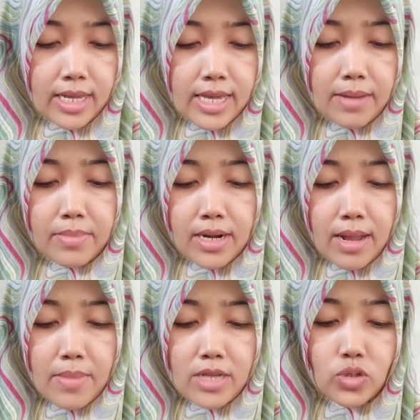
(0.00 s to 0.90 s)
yang
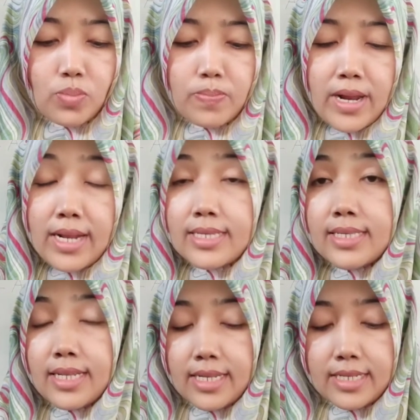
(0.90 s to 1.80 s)
bernama
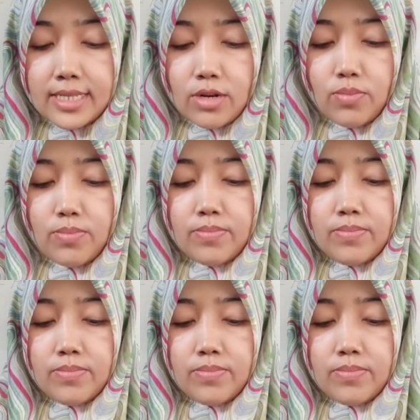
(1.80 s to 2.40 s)
supralisin sirup